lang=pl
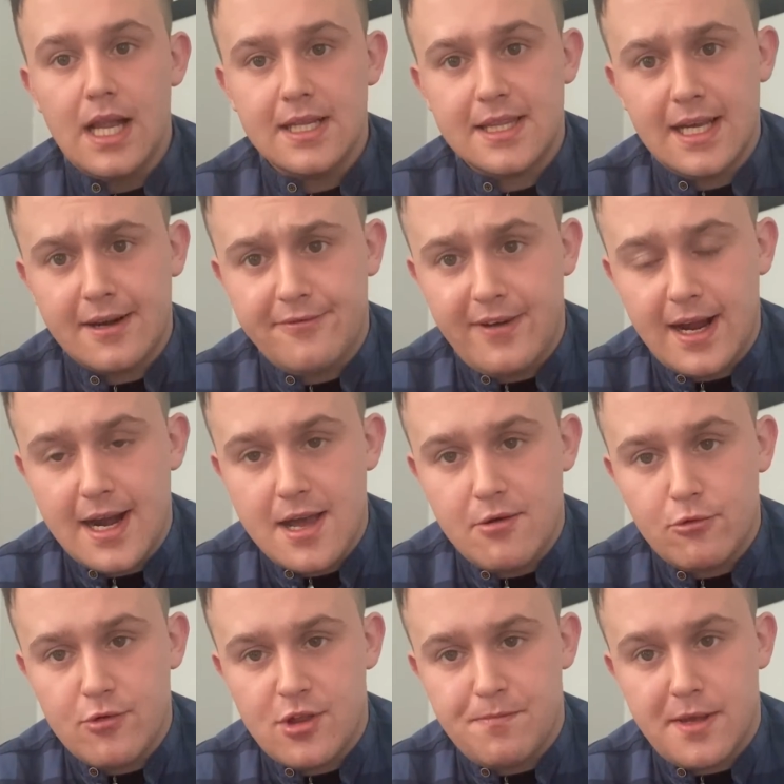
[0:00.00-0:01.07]
trwale
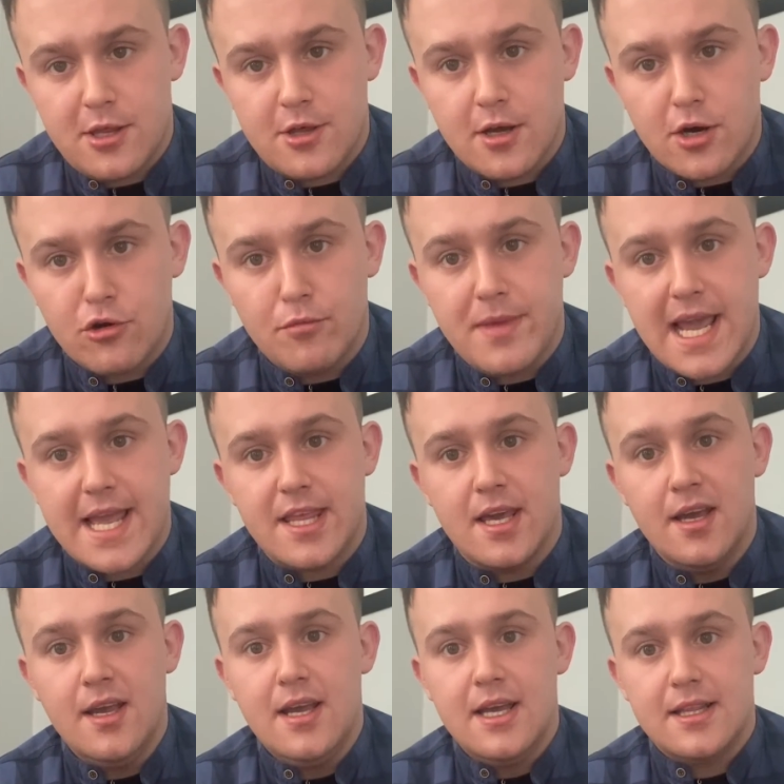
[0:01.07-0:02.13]
uśpić rumień,
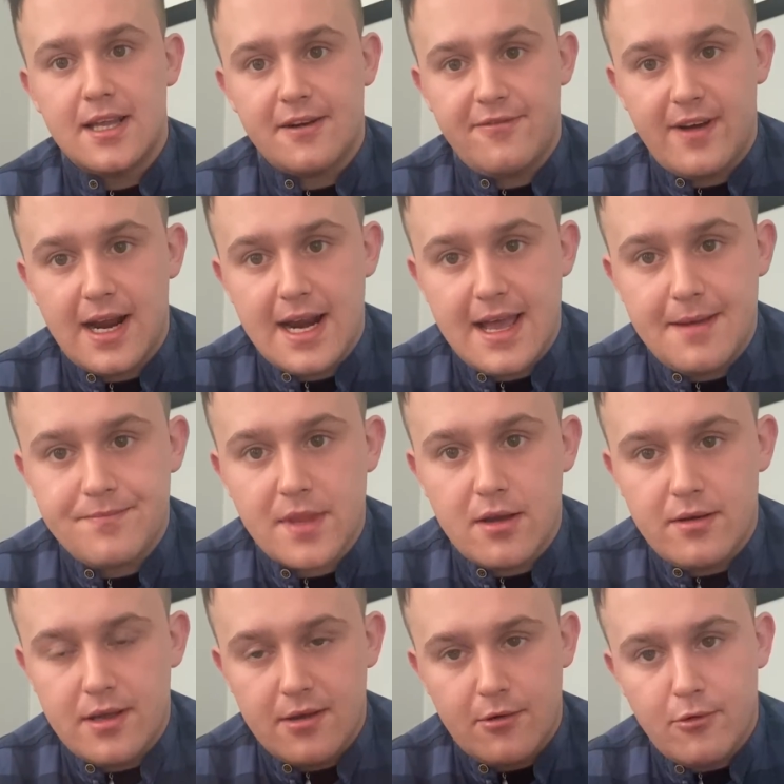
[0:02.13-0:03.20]
trwale
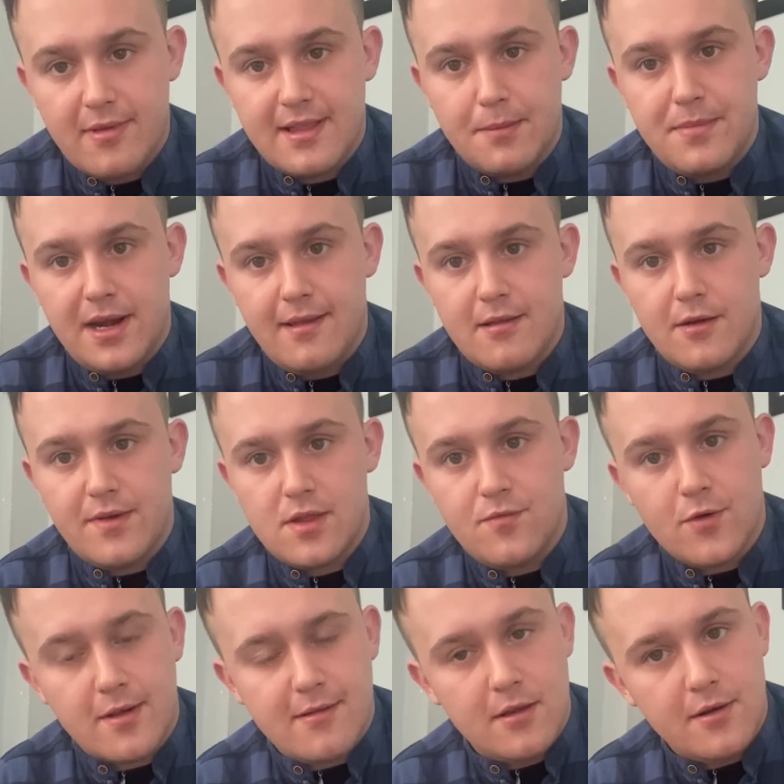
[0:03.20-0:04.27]
y, ustabilizować
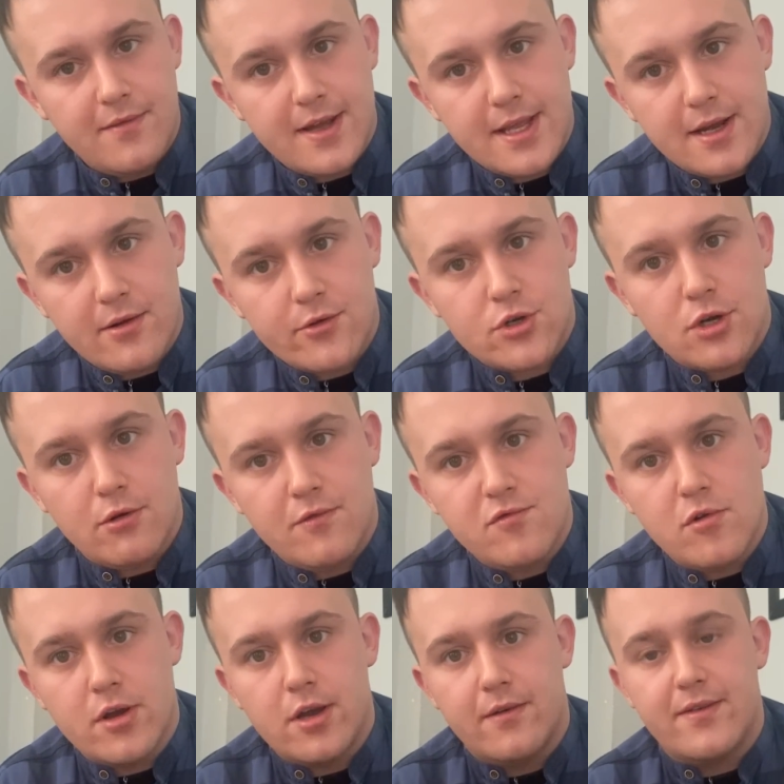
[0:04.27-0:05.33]
funkcjonowanie gruczołów
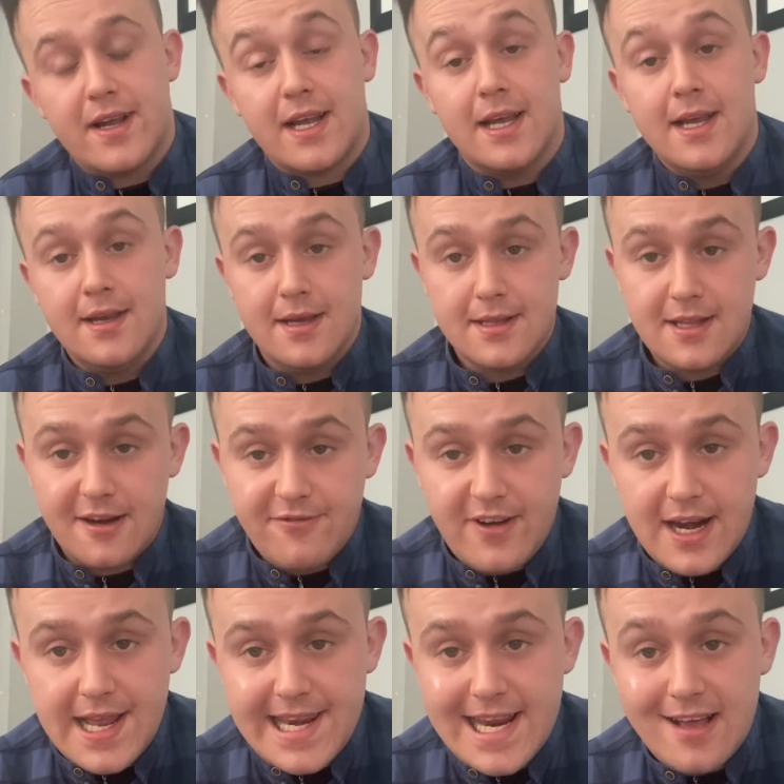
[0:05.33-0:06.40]
łojowych,
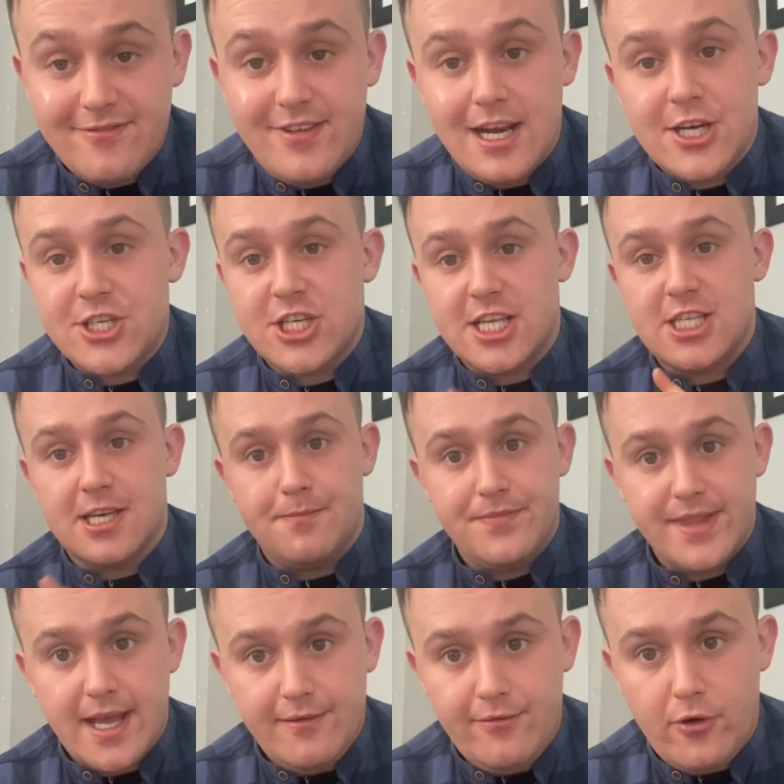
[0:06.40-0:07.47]
trwale nawilżyć,
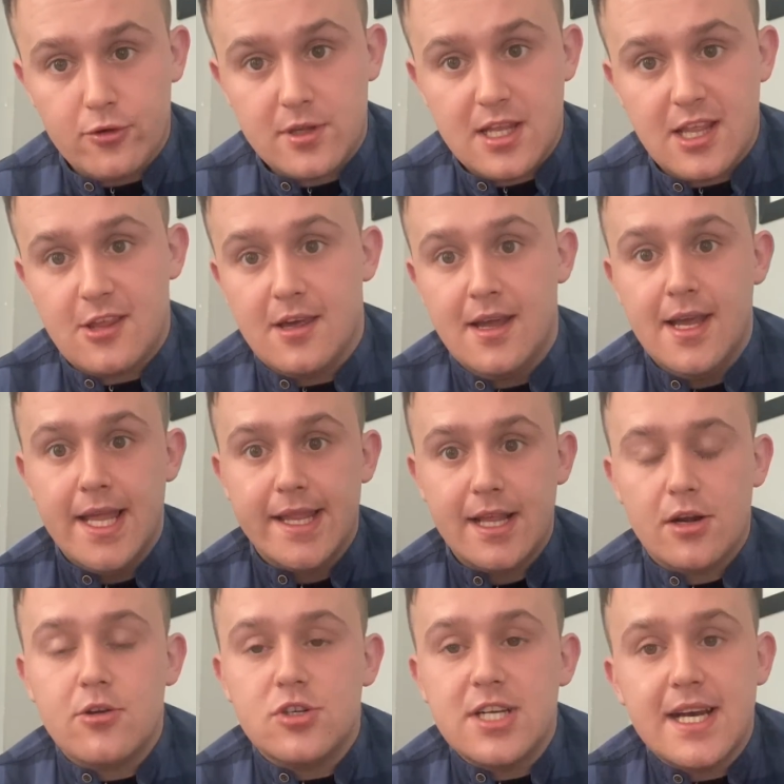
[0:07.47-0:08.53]
nawodnić.
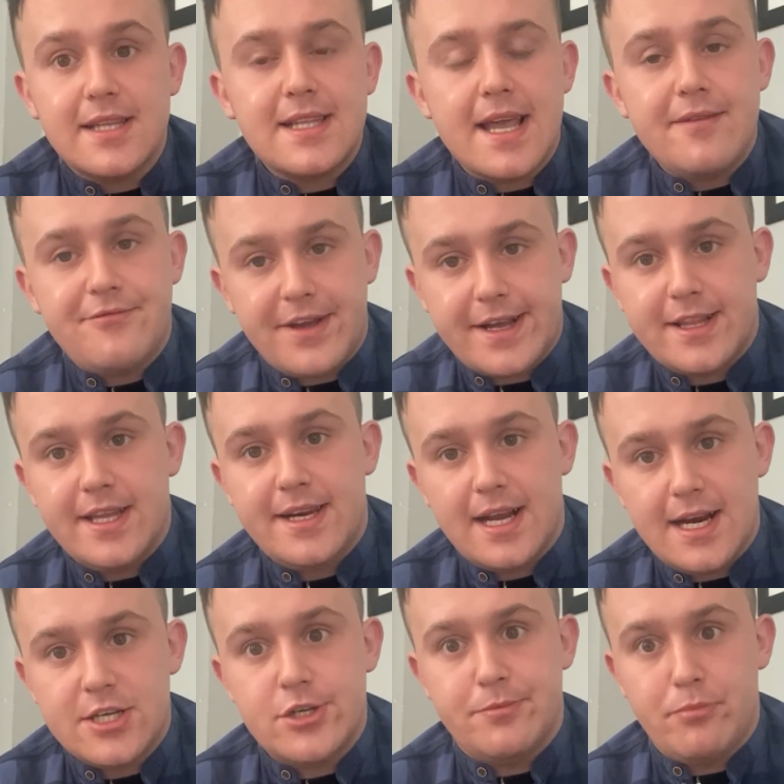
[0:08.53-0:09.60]
Tylko, że na te efekty
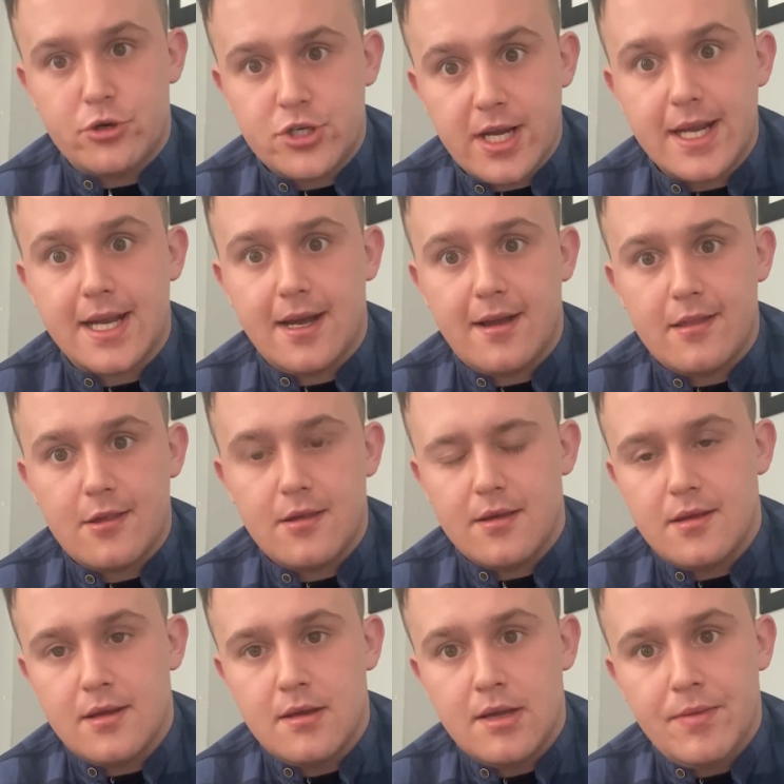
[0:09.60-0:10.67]
należy poczekać.
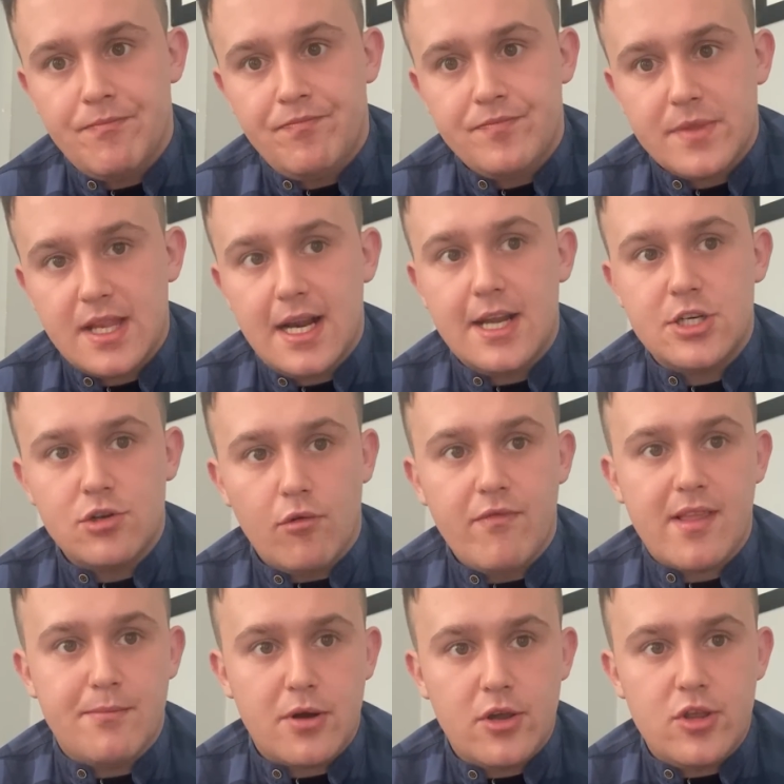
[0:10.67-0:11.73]
Należy
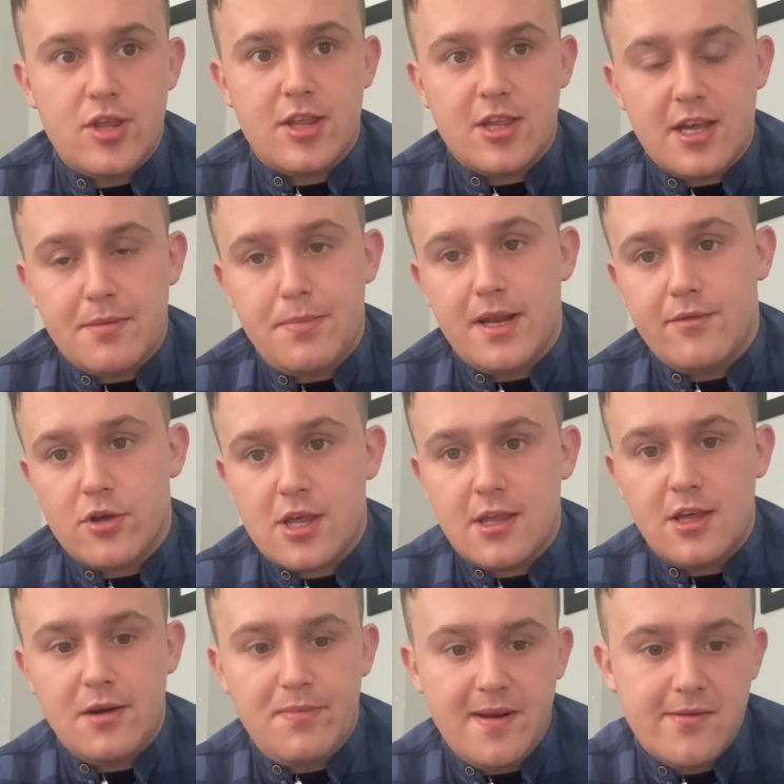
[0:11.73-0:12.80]
uzbroić się cierpliwość, a
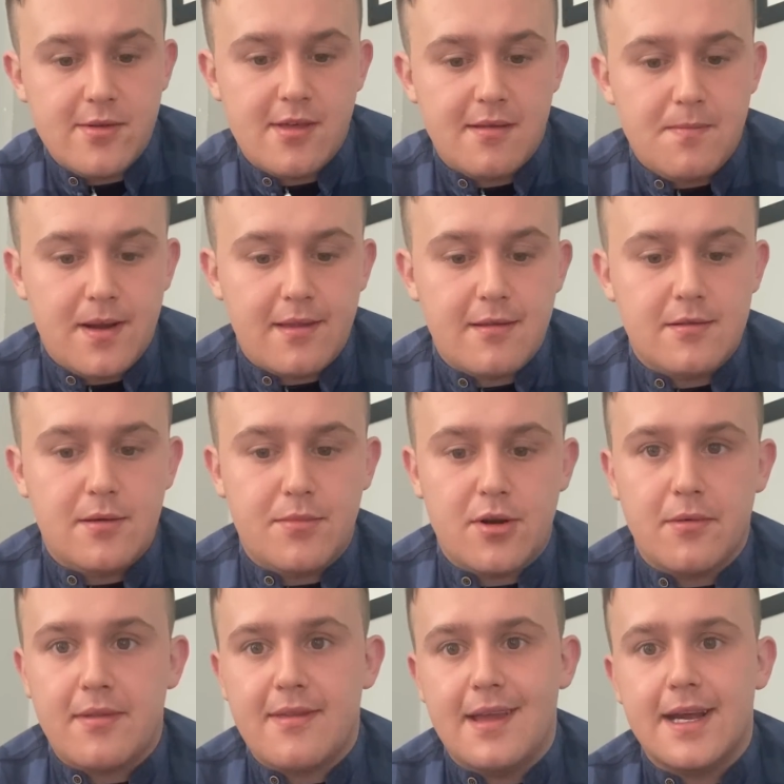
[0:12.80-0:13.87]
cierpliwość jest bardzo
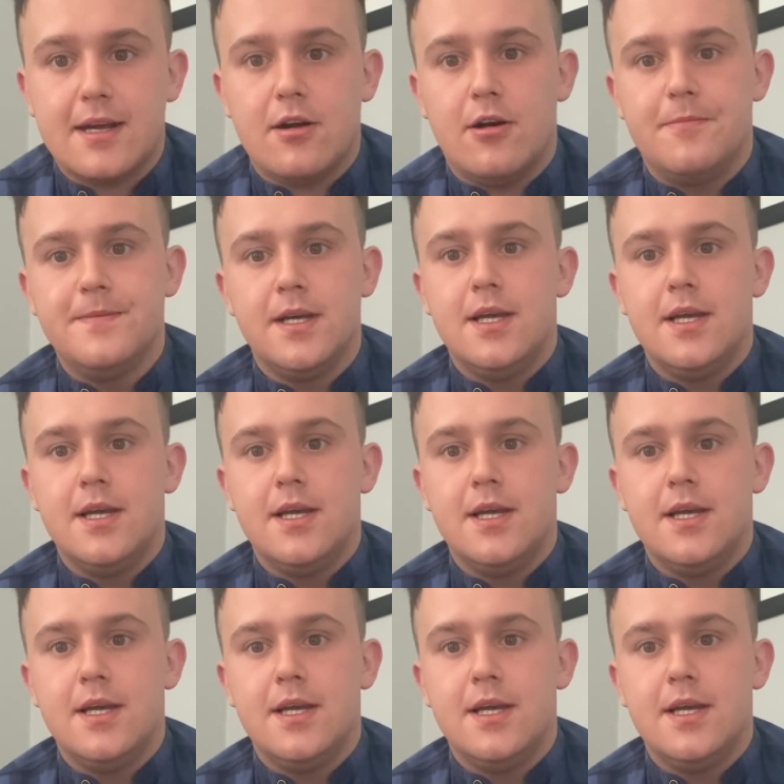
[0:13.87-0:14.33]
dobrą cechą